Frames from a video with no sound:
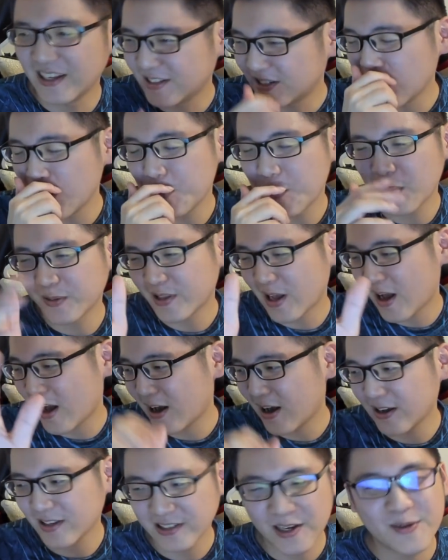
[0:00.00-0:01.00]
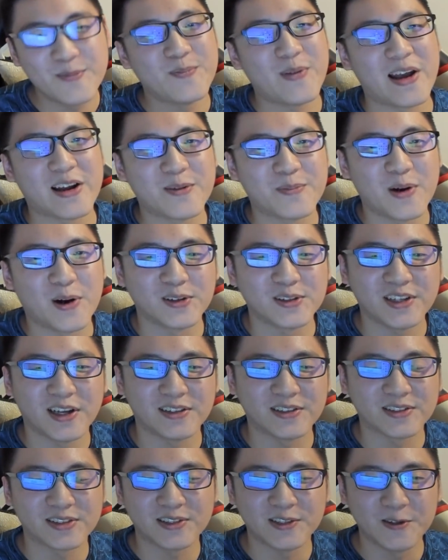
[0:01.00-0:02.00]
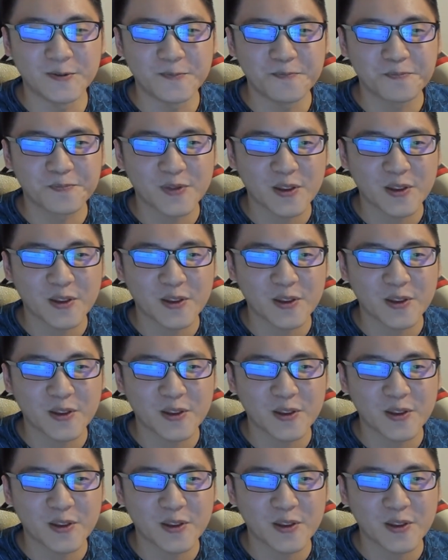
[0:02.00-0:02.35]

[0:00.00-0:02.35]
这也帮大家先买个保险，就是。